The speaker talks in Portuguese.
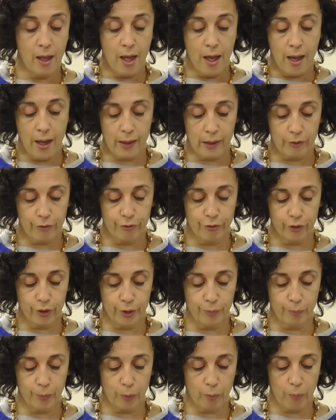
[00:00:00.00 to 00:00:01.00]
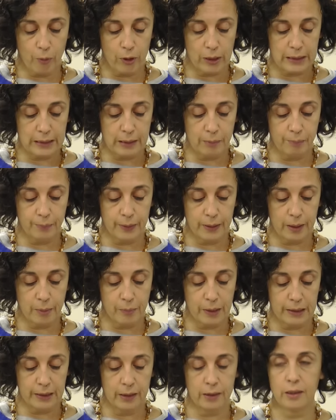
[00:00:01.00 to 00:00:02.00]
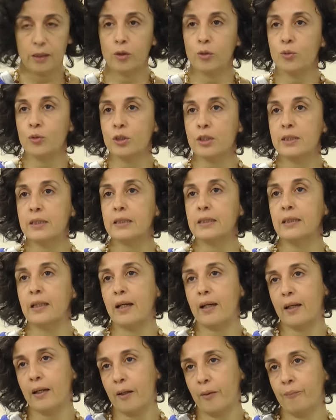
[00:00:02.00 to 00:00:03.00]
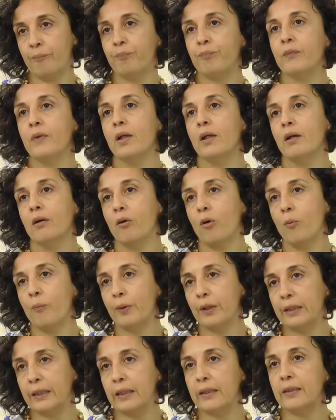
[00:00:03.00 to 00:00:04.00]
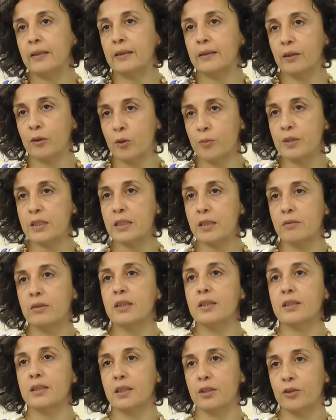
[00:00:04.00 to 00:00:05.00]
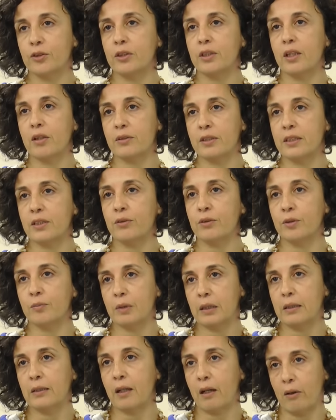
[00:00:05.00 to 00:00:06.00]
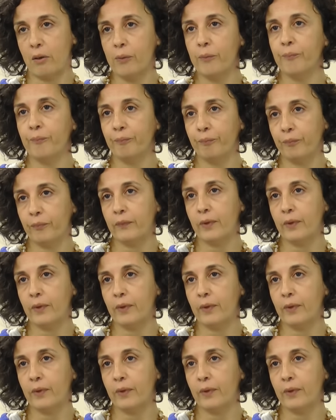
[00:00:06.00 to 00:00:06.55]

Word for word: Ela foi proposta pela Maria de Lourdes, que é companheira da Comissão Intersetorial de Saúde Mental.